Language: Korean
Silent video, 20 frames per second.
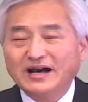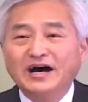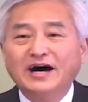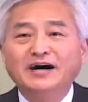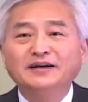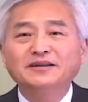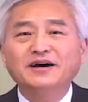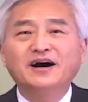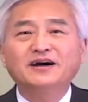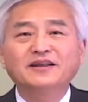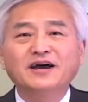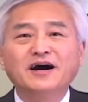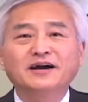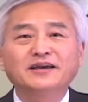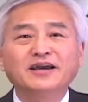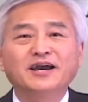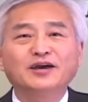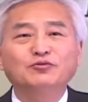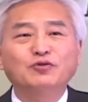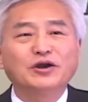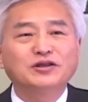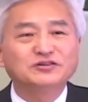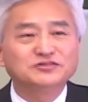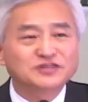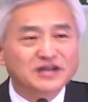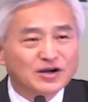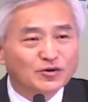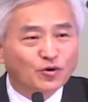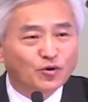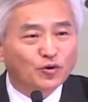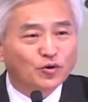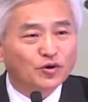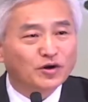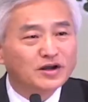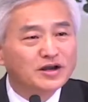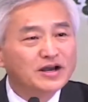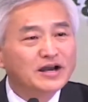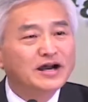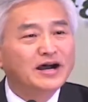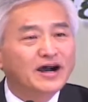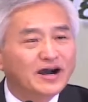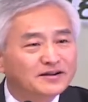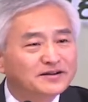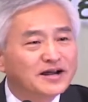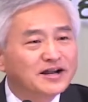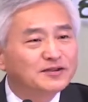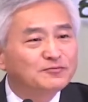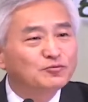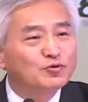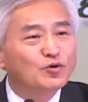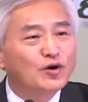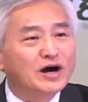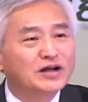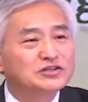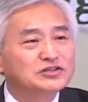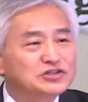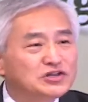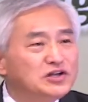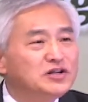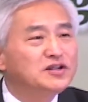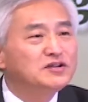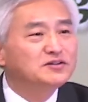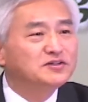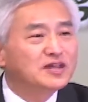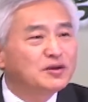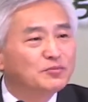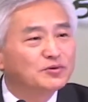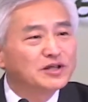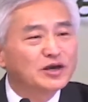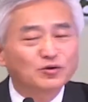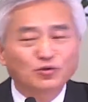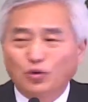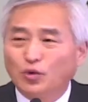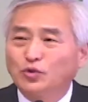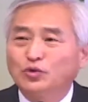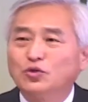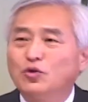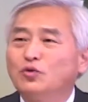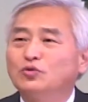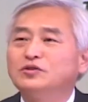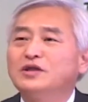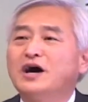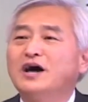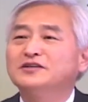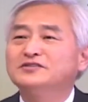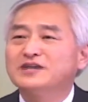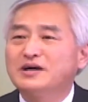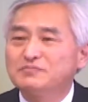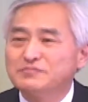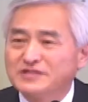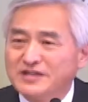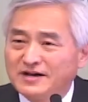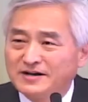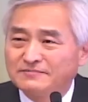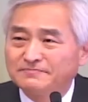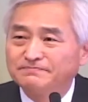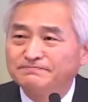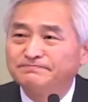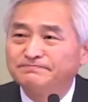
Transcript: 가난하게 된 자고 하나님과 진리 때문에 고통당한 자입니다.